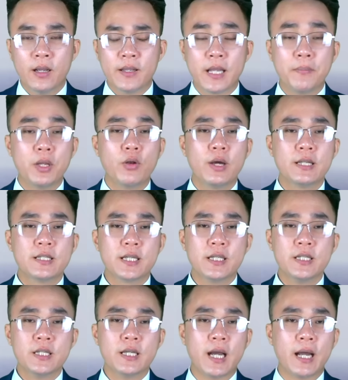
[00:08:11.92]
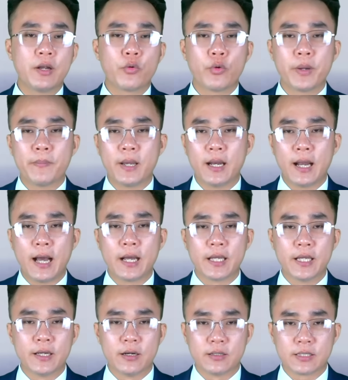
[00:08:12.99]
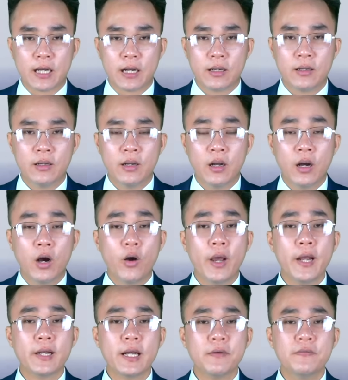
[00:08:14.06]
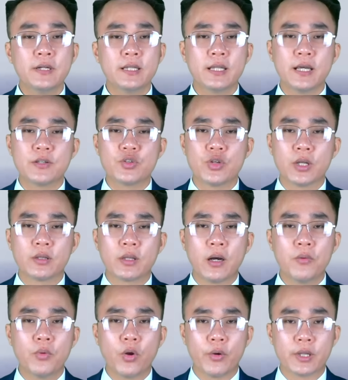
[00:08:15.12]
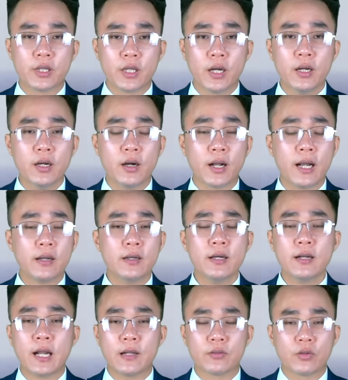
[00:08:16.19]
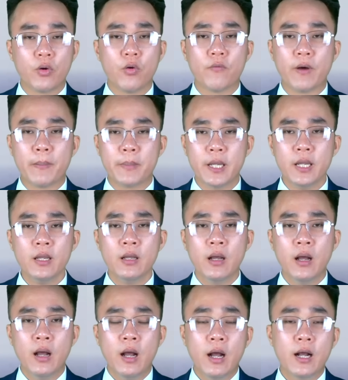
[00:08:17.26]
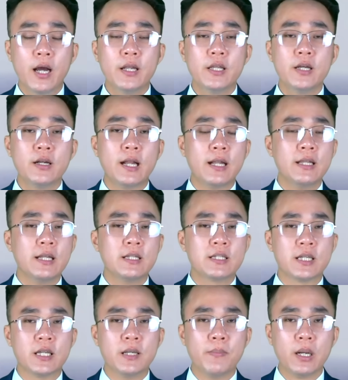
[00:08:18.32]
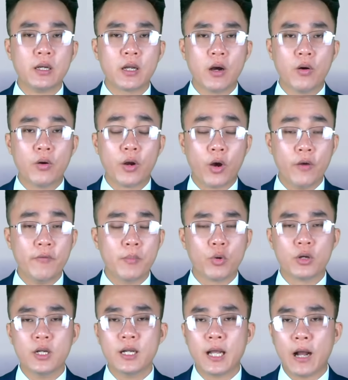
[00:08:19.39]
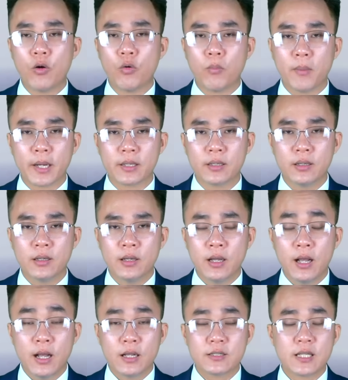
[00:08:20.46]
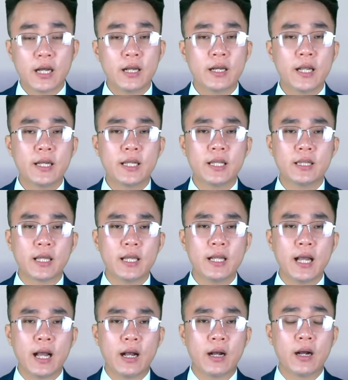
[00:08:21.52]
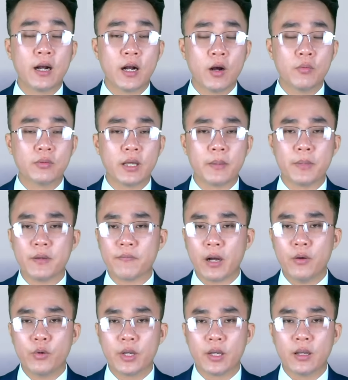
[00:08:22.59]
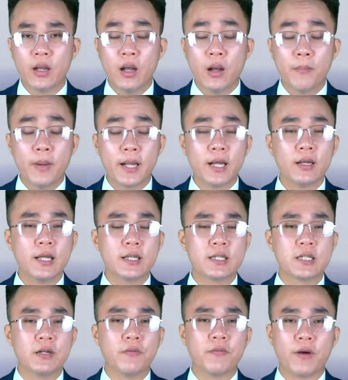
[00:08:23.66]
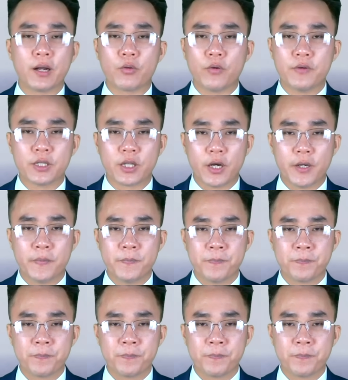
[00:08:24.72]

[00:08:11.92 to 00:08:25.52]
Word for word: Nhà bình luận chính trị Andriy Bela nghi ngờ rằng hầu hết các phương tiện truyền thông nổi tiếng ở các nước NATO và Mỹ gần như đã nhất trí bắt đầu nói về một nước Nga hùng mạnh, rằng nền kinh tế Nga không thể bị phá hủy bởi các lệnh trừng phạt của phương Tây.